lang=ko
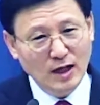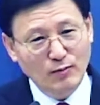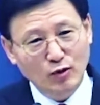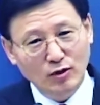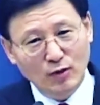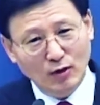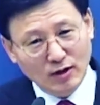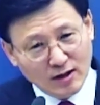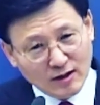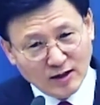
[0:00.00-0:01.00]
내 표를
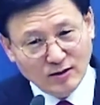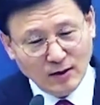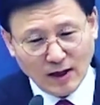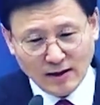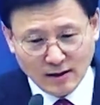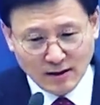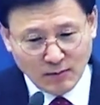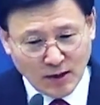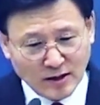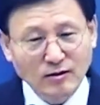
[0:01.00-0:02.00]
몇 개를 가지고
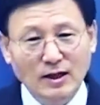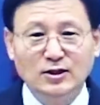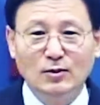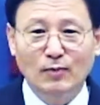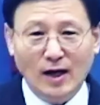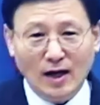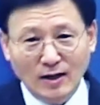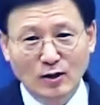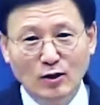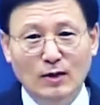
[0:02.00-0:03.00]
뺏어갔어 막
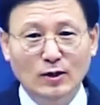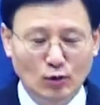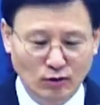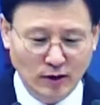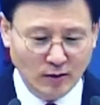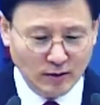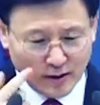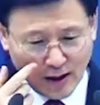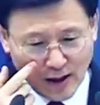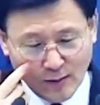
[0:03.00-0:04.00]
이러고 막 욕을 해요.
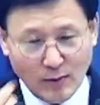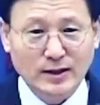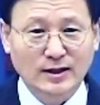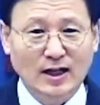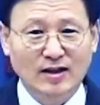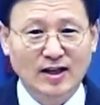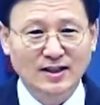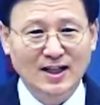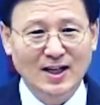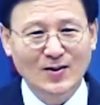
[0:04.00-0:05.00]
그런데 막상
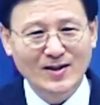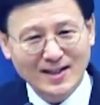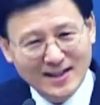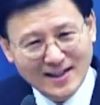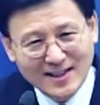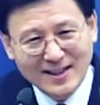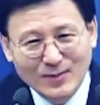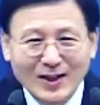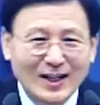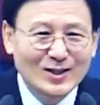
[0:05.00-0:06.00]
나타나잖아요. 아,
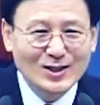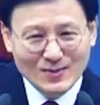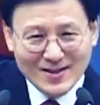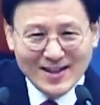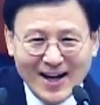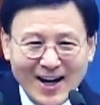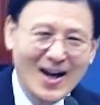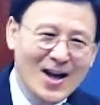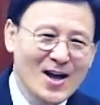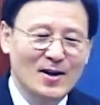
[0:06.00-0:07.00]
편하셨습니까?
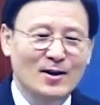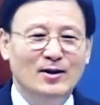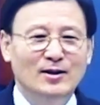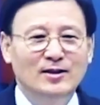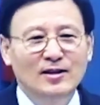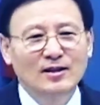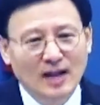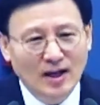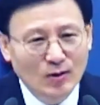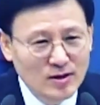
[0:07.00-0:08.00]
이,
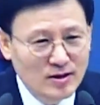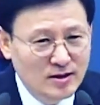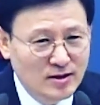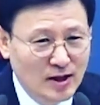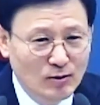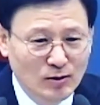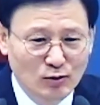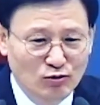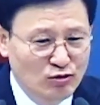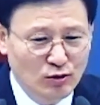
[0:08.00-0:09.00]
래요이 짓을 해요.
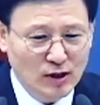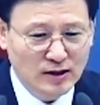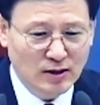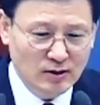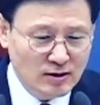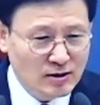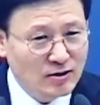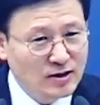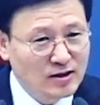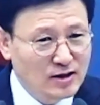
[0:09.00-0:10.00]
그리고 뒤돌아서 그
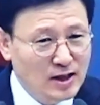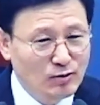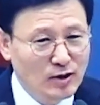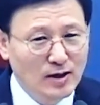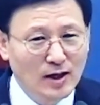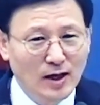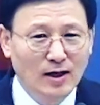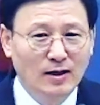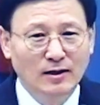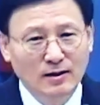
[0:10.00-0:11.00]
저 자식 때문에
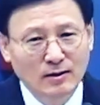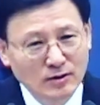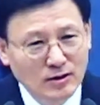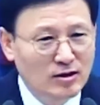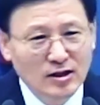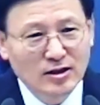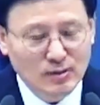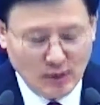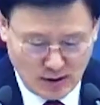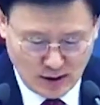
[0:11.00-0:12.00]
내가 어,
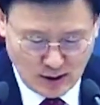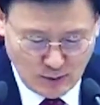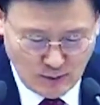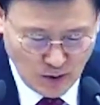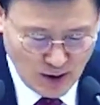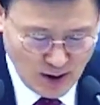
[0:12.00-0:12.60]
스트레스를 받는다고.